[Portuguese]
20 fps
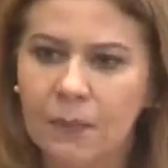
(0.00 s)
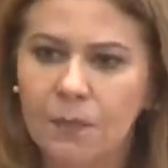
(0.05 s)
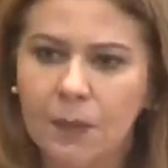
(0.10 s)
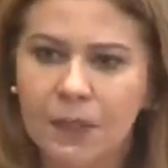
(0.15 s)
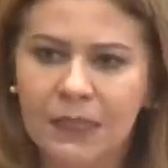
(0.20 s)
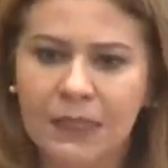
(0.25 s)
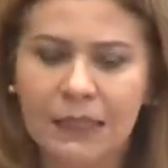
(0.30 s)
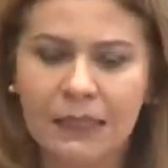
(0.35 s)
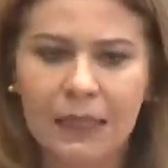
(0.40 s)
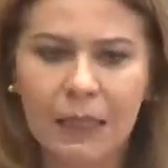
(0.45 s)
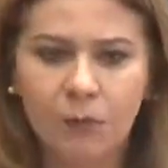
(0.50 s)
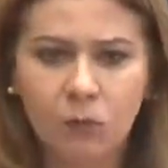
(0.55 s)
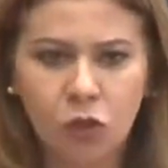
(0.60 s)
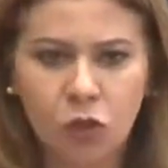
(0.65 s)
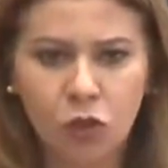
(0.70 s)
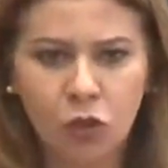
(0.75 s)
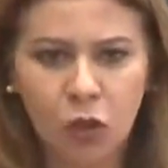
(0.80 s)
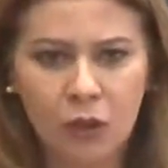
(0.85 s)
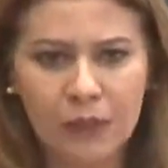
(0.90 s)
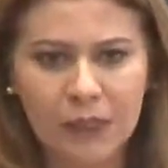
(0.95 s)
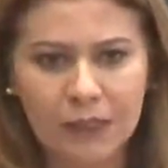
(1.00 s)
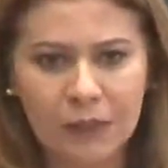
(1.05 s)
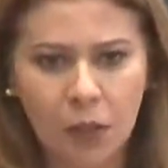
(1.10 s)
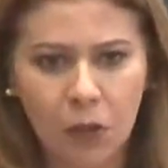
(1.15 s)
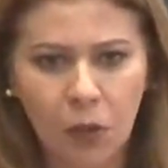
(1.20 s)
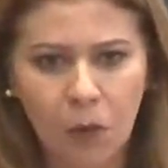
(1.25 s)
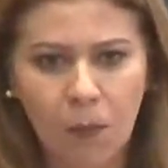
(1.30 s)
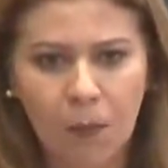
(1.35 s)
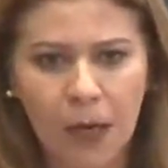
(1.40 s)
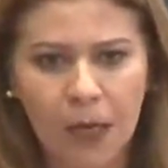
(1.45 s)
E precisamos de todo esse
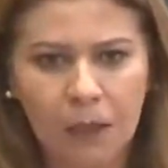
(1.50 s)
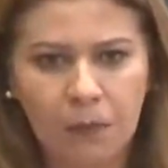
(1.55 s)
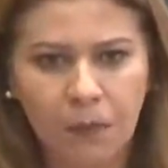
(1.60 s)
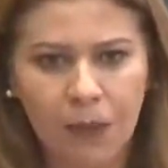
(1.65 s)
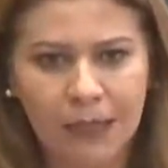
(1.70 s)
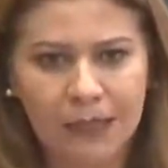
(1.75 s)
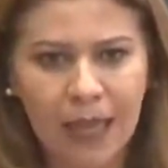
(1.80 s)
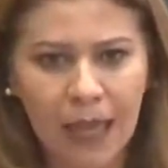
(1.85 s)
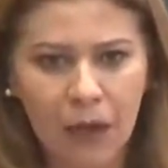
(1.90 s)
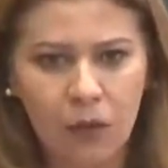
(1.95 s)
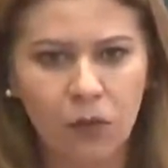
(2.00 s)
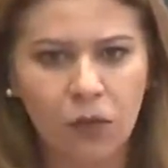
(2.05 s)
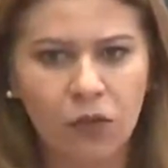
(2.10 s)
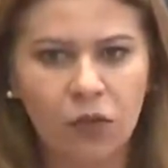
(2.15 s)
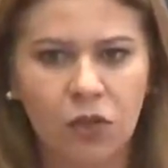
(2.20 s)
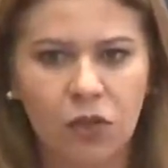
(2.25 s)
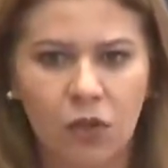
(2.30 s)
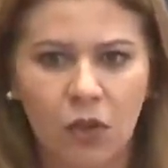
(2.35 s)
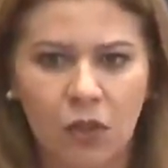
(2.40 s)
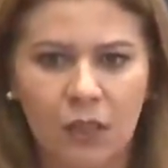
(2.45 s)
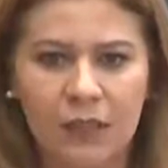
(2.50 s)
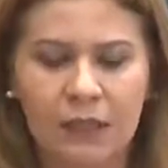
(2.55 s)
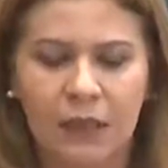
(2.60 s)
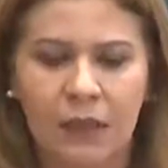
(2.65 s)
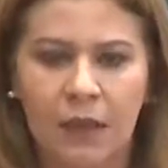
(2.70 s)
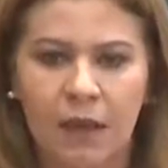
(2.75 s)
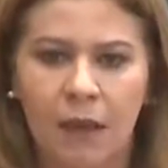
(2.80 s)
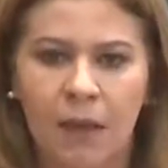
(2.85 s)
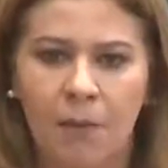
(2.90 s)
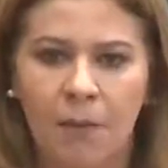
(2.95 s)
complexo para dar condições
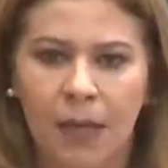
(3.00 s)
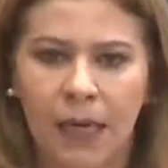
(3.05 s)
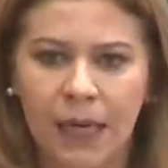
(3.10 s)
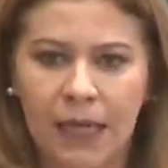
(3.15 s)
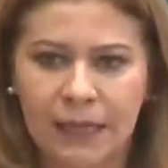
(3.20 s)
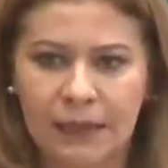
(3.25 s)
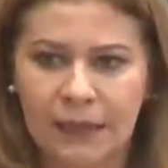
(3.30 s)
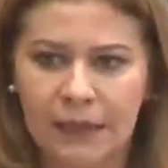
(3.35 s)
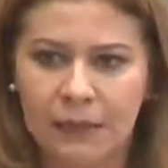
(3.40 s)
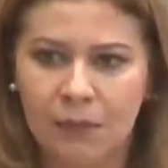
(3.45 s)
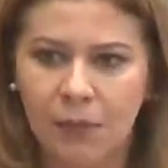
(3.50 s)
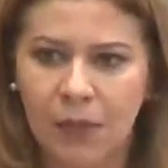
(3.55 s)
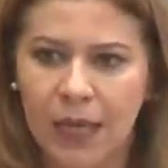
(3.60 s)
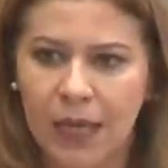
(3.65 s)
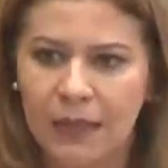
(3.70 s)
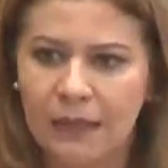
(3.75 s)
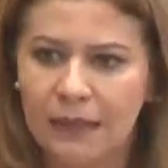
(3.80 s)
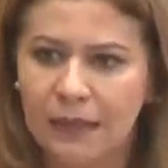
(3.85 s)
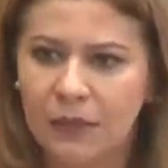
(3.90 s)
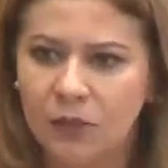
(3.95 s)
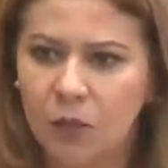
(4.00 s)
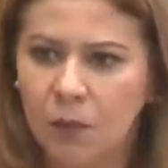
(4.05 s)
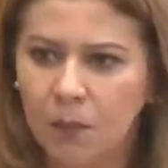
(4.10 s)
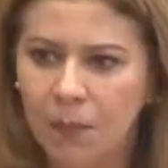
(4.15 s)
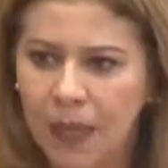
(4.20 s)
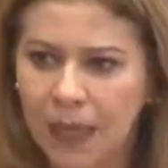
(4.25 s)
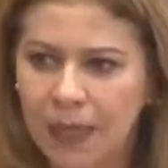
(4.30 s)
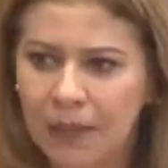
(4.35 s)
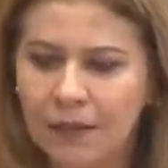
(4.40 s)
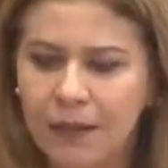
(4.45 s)
para que essas mulheres sejam
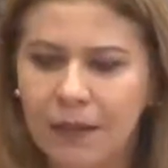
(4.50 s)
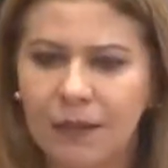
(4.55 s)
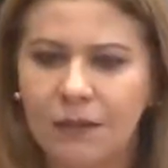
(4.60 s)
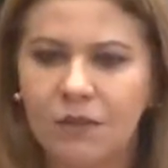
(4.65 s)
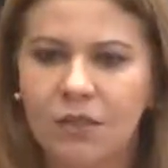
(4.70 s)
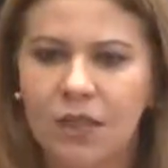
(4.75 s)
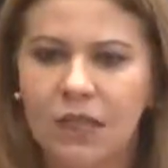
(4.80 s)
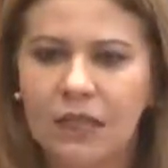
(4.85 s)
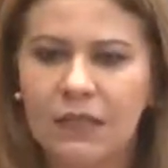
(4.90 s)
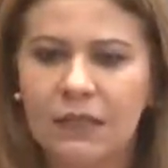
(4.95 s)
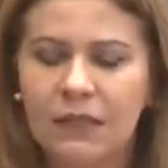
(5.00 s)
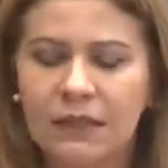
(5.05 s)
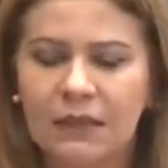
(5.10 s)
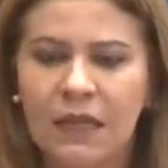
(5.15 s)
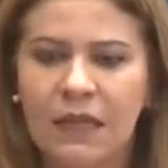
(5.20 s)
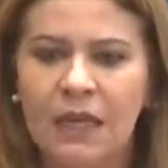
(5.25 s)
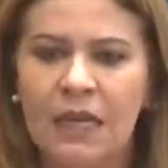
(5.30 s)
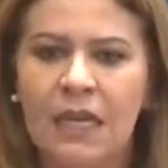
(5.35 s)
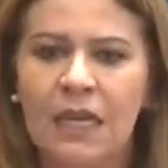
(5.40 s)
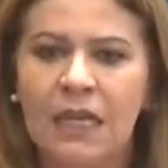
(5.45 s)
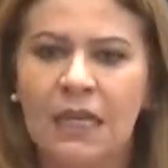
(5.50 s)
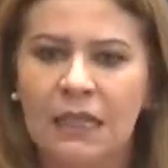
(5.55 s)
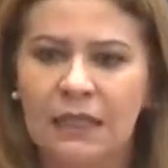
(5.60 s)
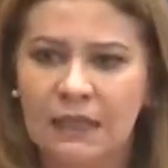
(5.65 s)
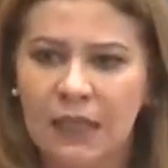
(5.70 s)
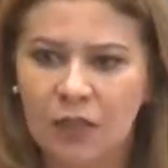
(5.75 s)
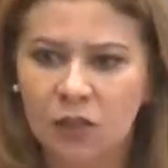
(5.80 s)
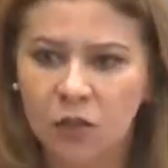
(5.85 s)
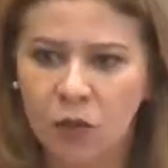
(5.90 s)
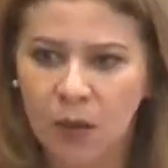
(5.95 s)
bem atendidas e que
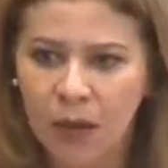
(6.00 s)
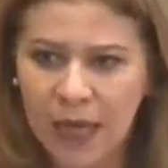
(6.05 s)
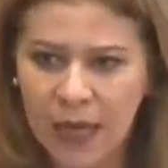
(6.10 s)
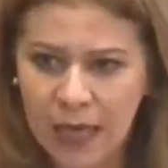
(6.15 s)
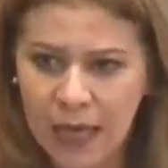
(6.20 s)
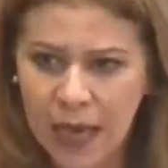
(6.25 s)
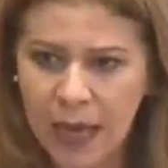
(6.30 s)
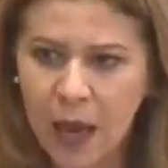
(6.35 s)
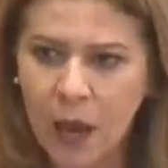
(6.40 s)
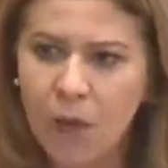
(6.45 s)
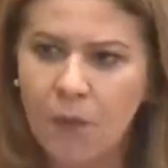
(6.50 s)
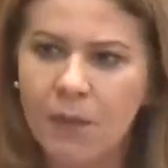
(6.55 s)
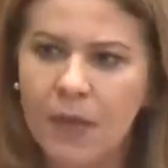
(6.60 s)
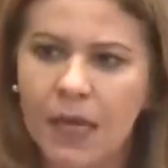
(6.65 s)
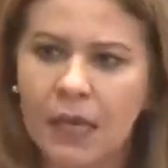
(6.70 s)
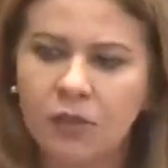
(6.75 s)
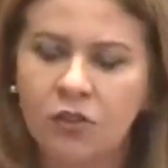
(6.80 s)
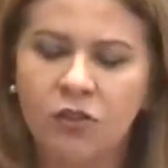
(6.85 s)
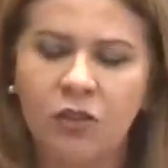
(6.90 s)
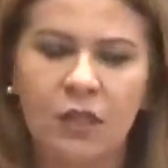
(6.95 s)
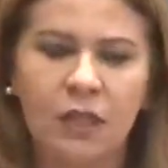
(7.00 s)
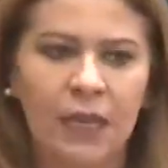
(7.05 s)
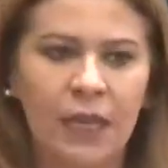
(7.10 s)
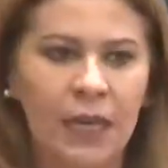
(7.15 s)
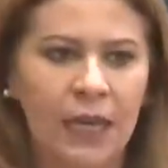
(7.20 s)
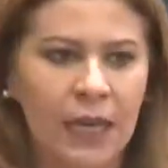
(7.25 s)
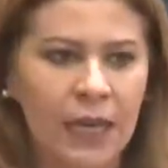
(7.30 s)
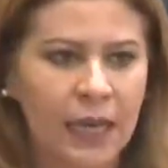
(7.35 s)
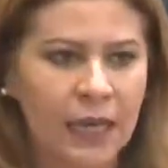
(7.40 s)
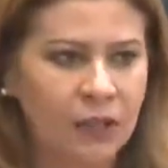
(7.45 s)
sejam re realmente
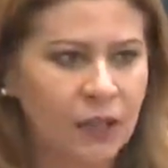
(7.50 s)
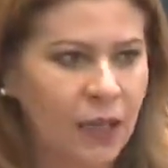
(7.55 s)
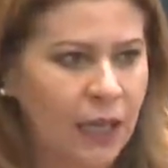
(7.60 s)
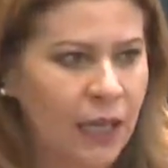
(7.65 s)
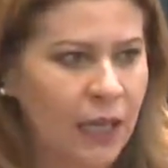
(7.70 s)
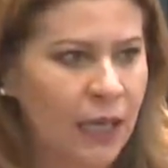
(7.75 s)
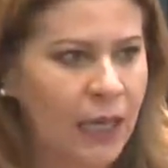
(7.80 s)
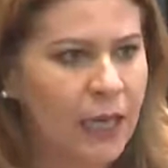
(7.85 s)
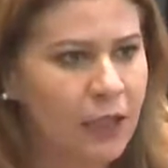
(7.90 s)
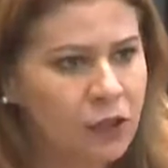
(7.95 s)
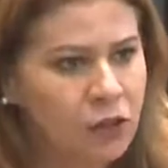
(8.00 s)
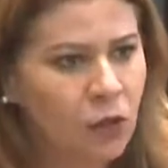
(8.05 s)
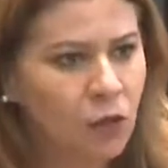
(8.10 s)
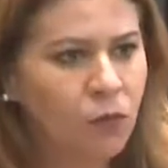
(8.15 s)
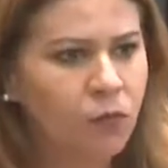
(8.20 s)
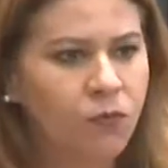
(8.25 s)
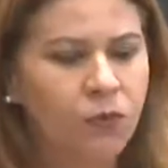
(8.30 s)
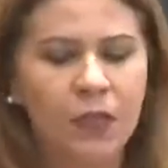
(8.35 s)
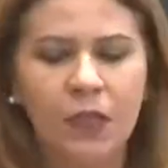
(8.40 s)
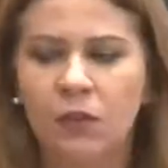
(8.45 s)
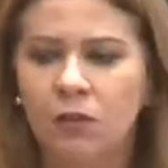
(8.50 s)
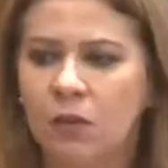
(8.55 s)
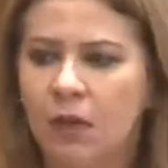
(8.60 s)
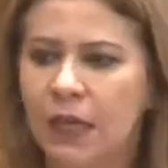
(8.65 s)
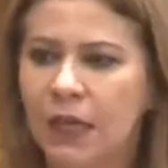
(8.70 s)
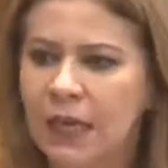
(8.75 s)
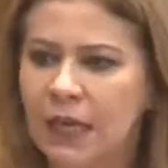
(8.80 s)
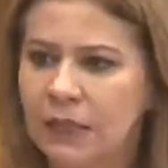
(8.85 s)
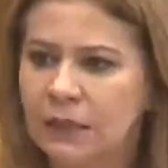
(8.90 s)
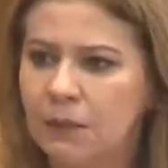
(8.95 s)
é, é, resolvido
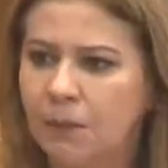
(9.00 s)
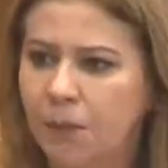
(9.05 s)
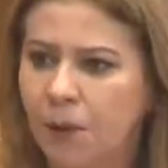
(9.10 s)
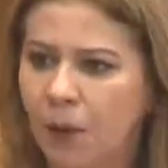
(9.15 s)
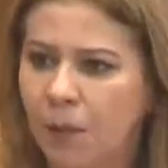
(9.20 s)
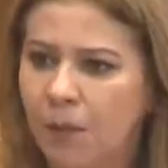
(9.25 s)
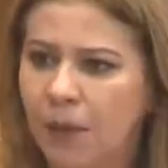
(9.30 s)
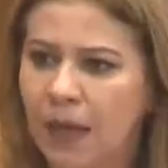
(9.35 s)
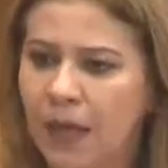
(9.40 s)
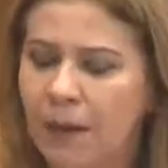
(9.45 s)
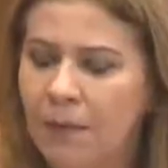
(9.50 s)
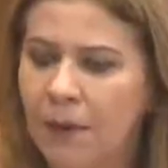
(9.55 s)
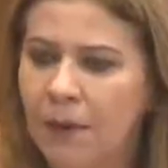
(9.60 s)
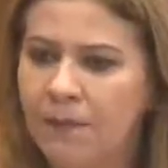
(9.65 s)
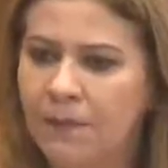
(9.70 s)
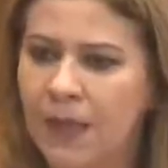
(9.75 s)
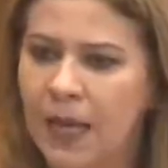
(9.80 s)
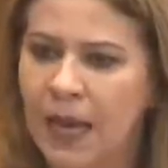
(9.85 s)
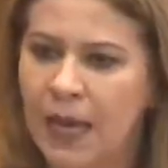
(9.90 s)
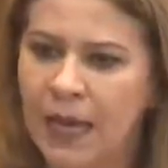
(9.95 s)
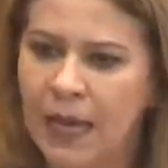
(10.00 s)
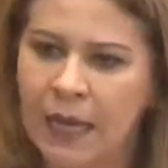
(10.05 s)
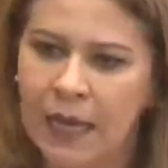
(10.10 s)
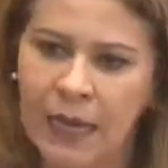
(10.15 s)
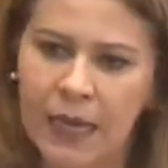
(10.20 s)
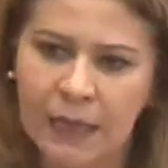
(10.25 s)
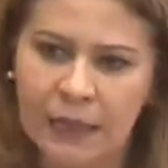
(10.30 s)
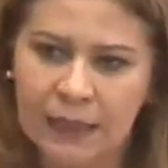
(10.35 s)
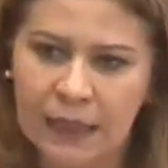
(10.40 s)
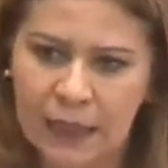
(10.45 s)
esse problema
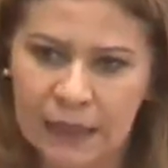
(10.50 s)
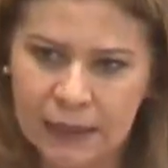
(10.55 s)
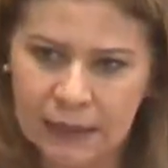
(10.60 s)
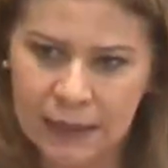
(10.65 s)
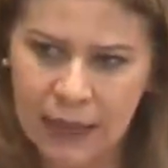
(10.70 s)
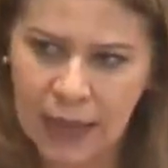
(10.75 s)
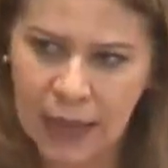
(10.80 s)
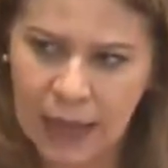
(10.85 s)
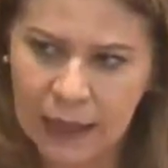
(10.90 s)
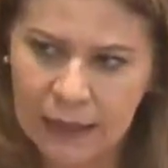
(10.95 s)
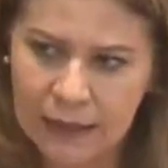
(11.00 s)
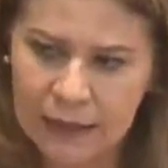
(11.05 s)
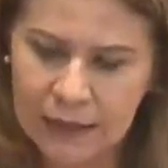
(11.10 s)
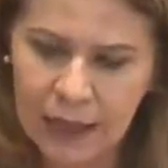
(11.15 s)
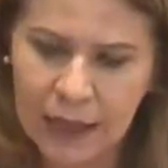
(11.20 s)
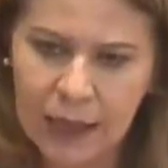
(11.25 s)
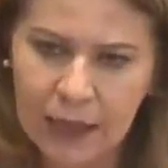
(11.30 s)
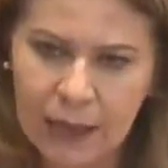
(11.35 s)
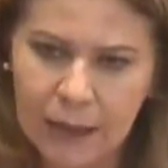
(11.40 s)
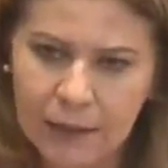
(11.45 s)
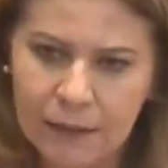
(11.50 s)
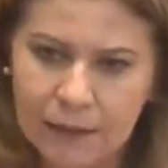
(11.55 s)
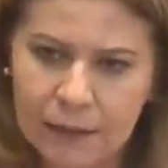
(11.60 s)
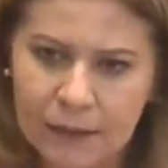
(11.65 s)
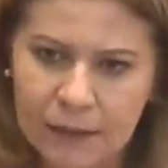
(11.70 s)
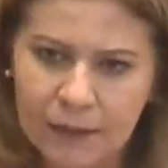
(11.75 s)
é, da, da,